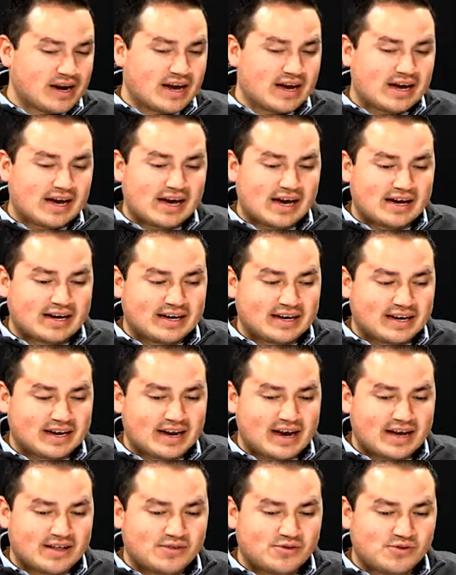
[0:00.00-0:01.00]
ha
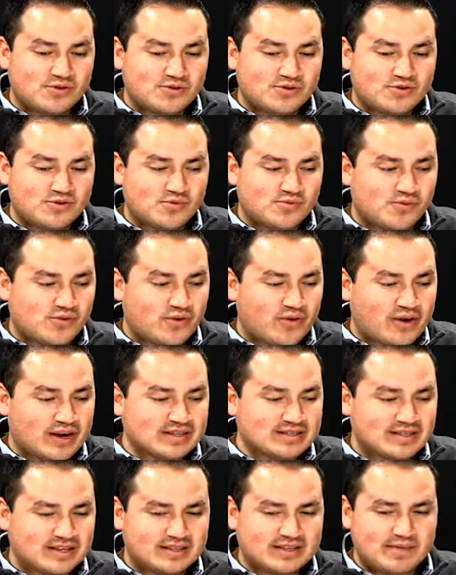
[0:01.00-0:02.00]
generado como
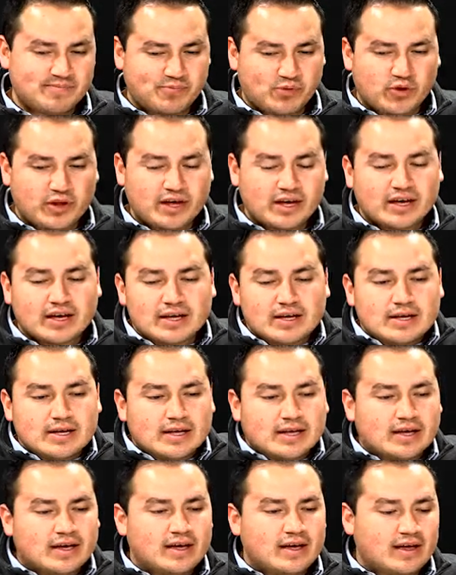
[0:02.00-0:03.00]
este tipo de
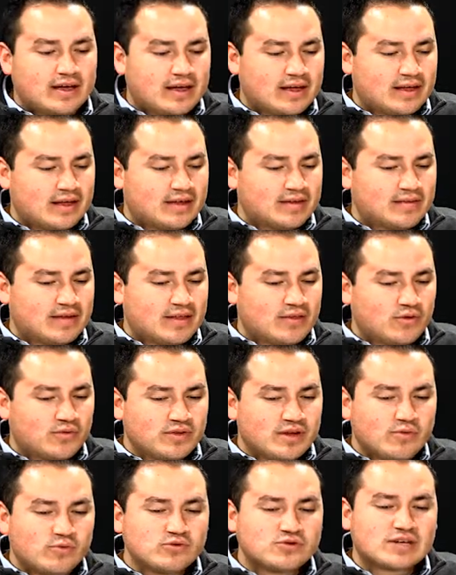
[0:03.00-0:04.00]
eh, de
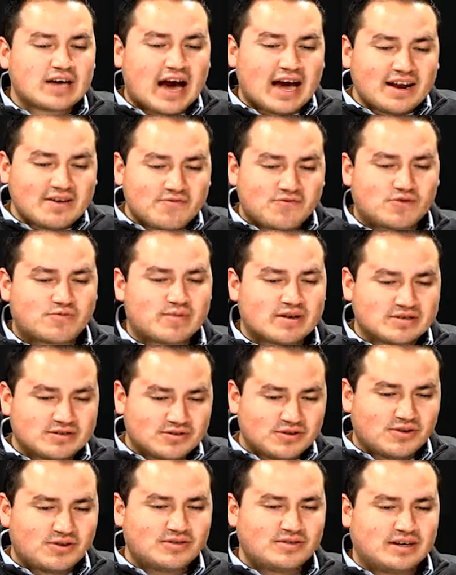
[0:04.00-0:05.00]
dónde buscar
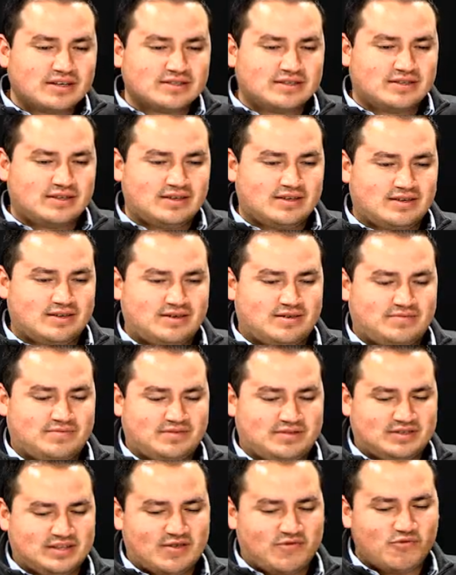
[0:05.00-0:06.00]
información, esta,
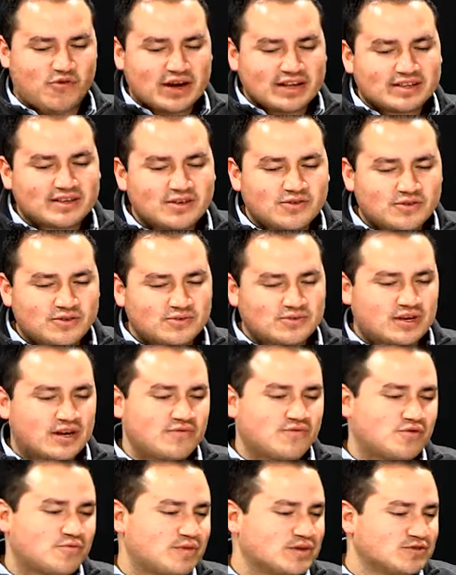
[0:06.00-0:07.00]
esta, fuente de dónde buscar
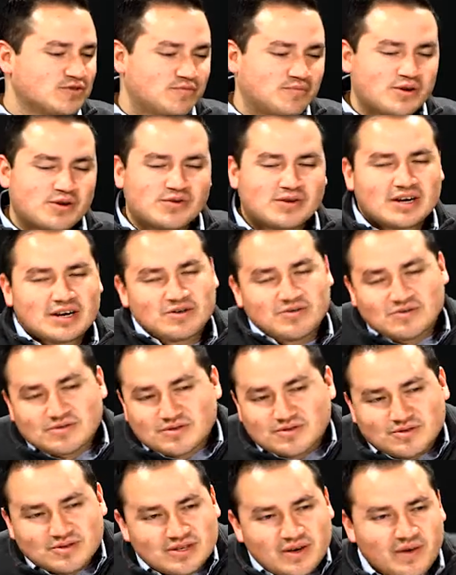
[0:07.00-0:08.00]
información, pero que no,
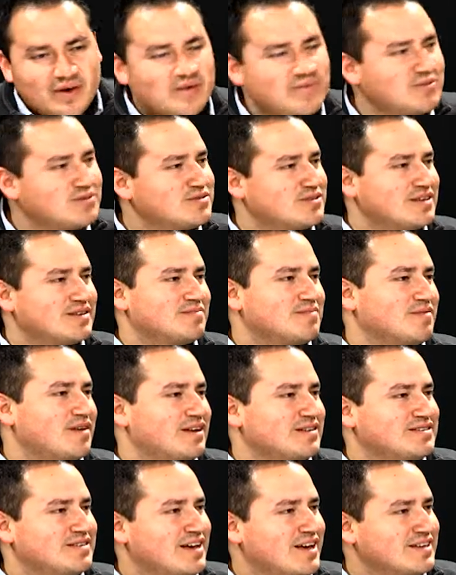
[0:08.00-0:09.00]
no sabemos em,
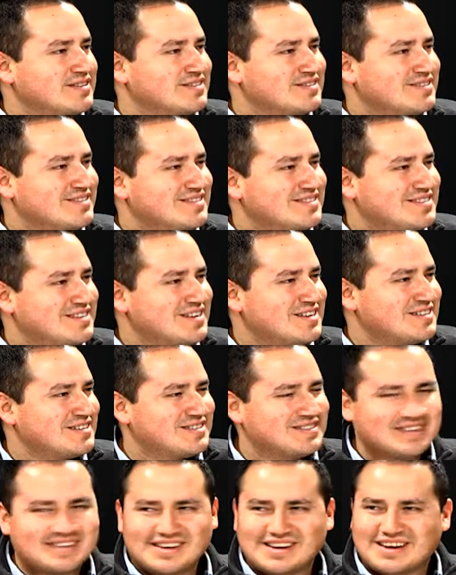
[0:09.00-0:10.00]
si, es, si
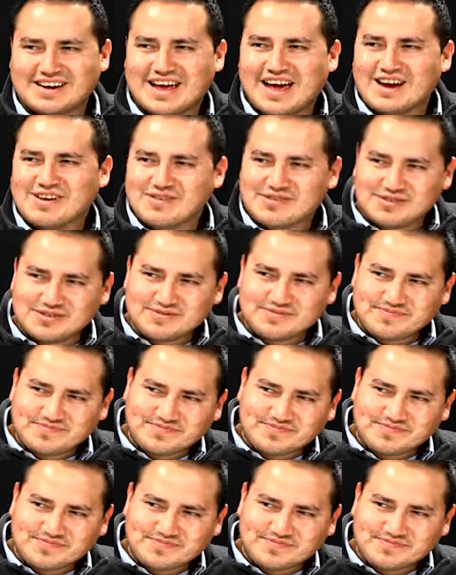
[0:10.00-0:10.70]
es real o no.